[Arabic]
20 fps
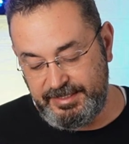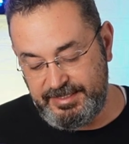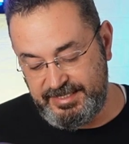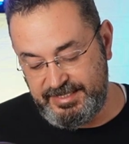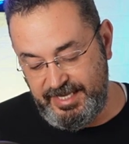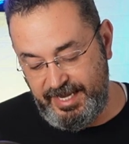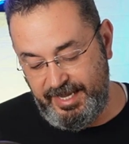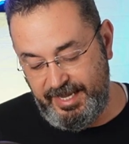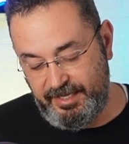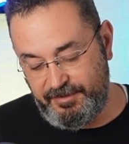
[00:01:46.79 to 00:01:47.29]

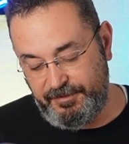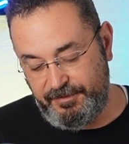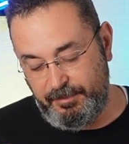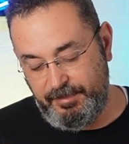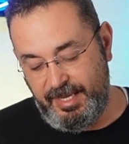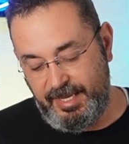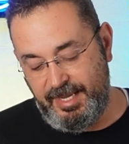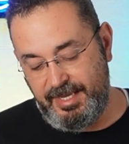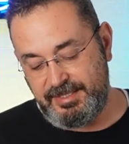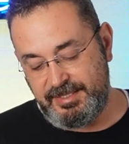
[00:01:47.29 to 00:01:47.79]
الزائر في
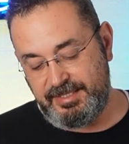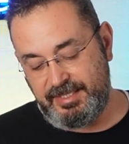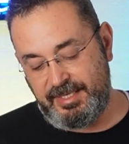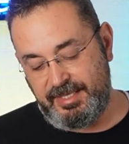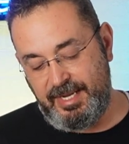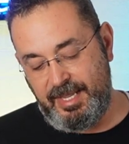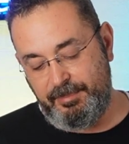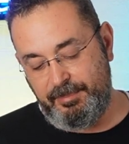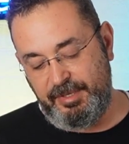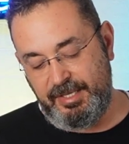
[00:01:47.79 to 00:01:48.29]
مآسر
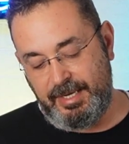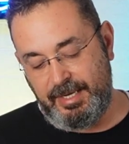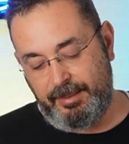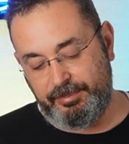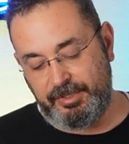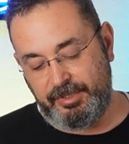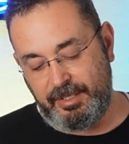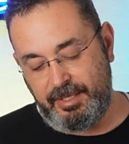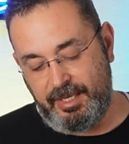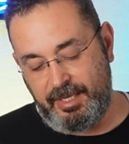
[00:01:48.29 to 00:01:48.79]
الأمير
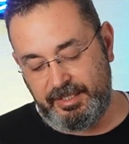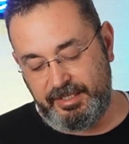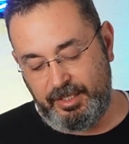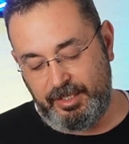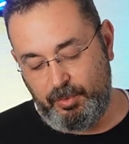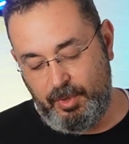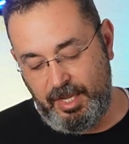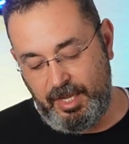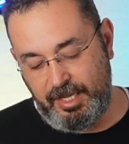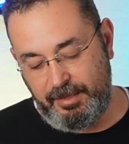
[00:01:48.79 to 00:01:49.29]
عبد
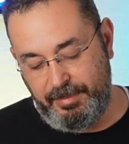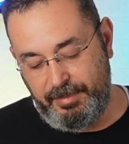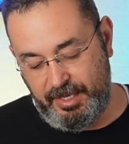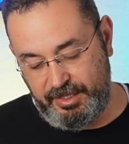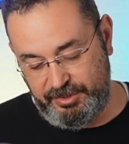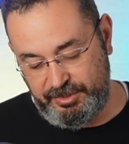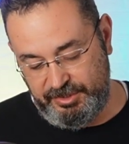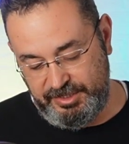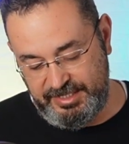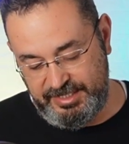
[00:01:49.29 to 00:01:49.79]
القادر وأخبار
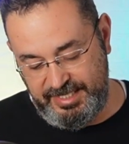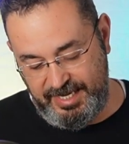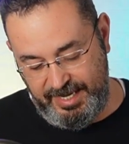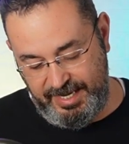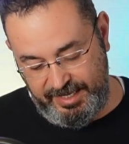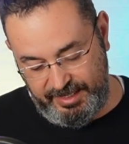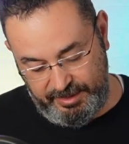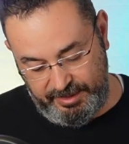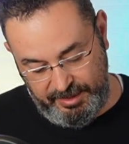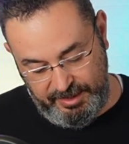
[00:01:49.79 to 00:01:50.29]

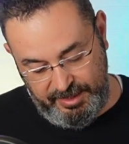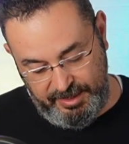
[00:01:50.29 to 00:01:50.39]
الجزائر